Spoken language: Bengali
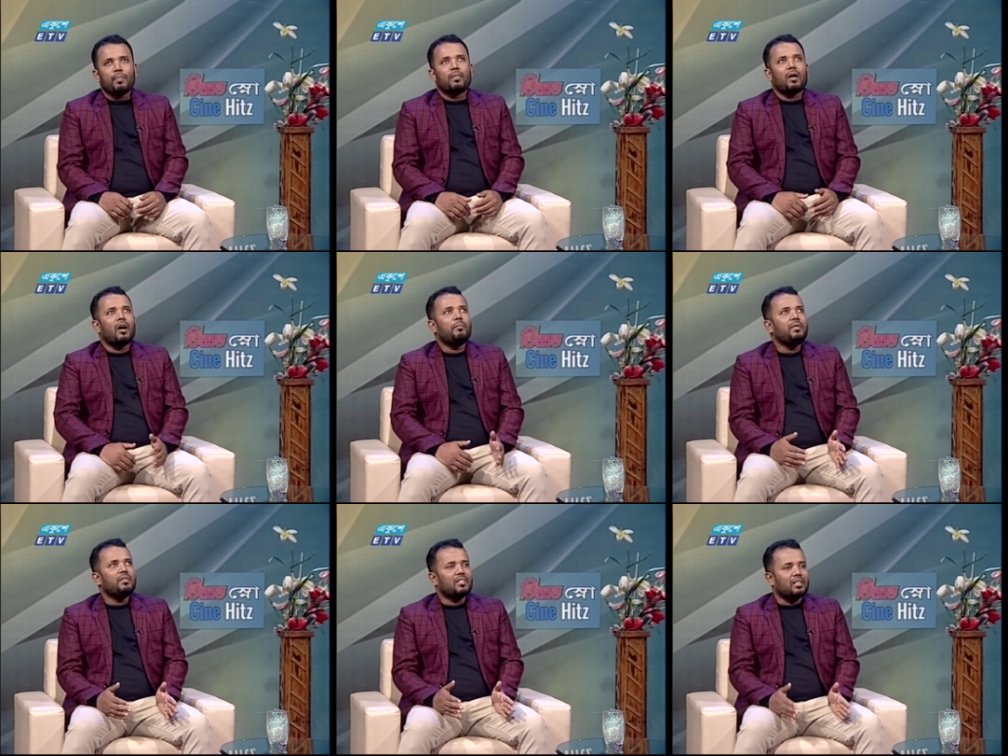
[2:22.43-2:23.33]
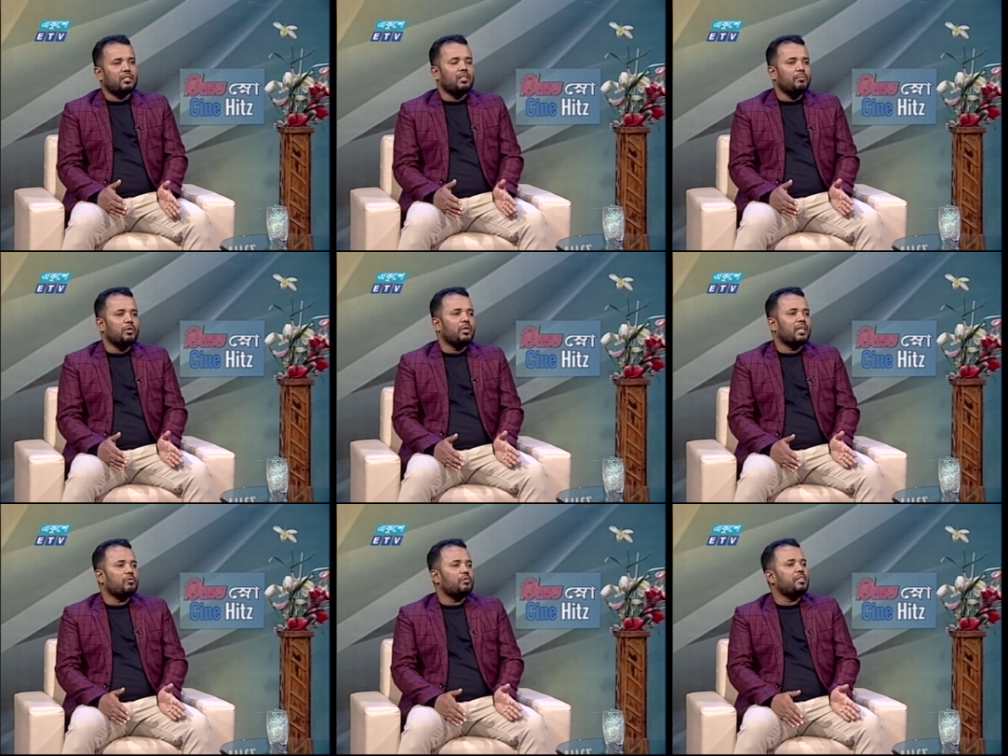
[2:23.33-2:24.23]
তা আমি চাচ্ছিলাম যে
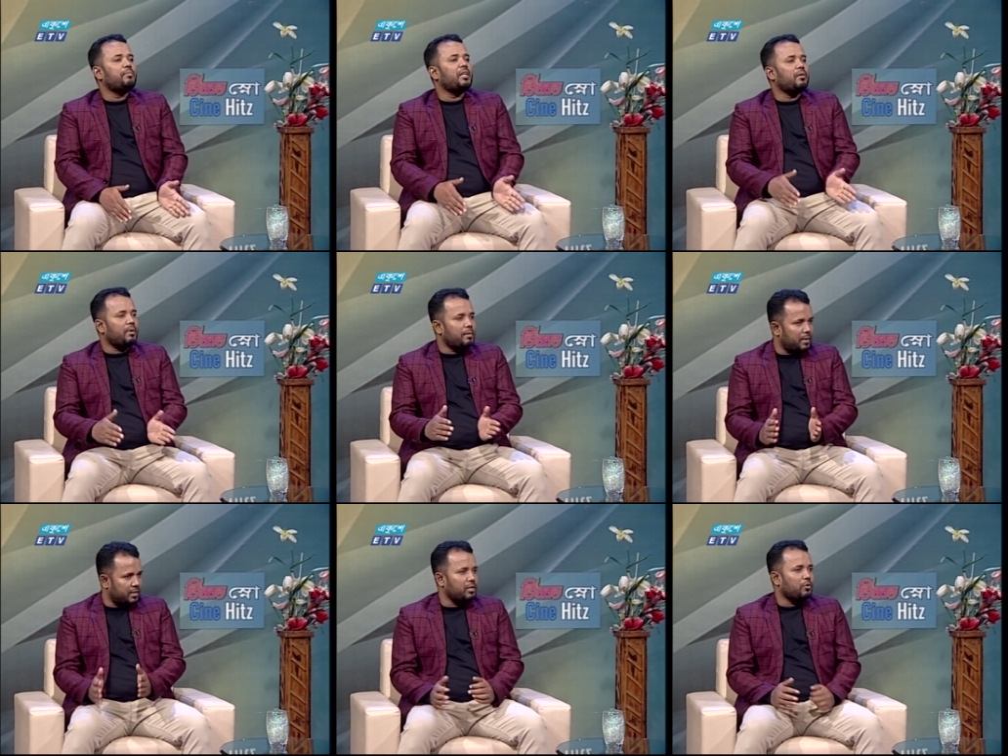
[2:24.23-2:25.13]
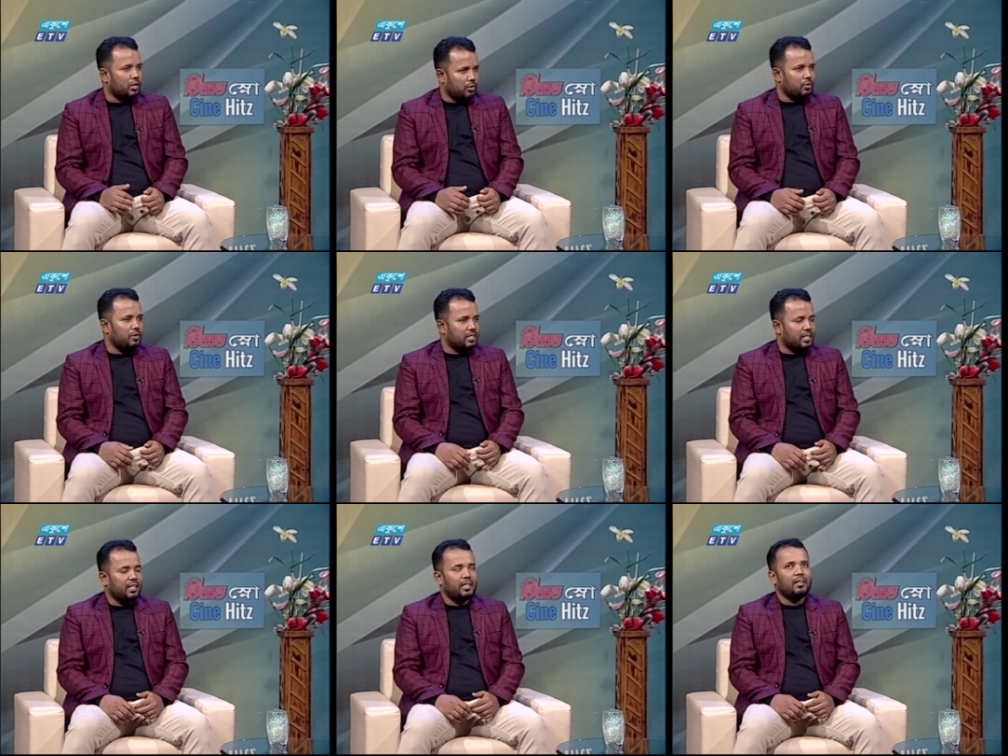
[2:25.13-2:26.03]
ওনাকে একটু ডিফারেন্টভাবে প্রেজেন্ট করার জন্য
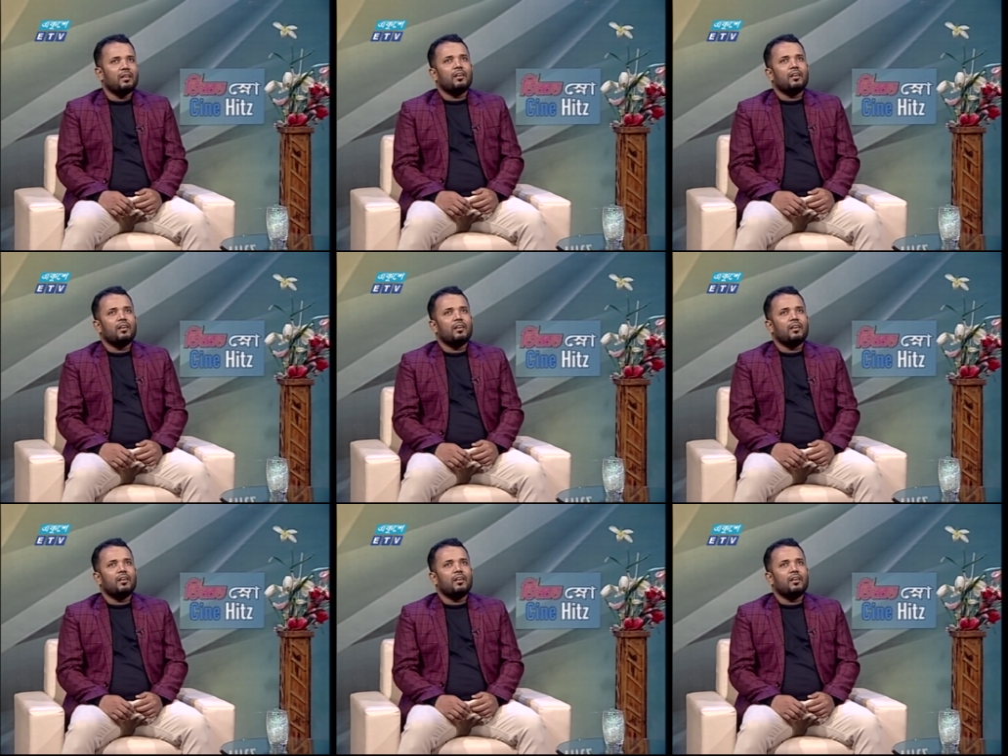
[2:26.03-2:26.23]
স্ক্রিনে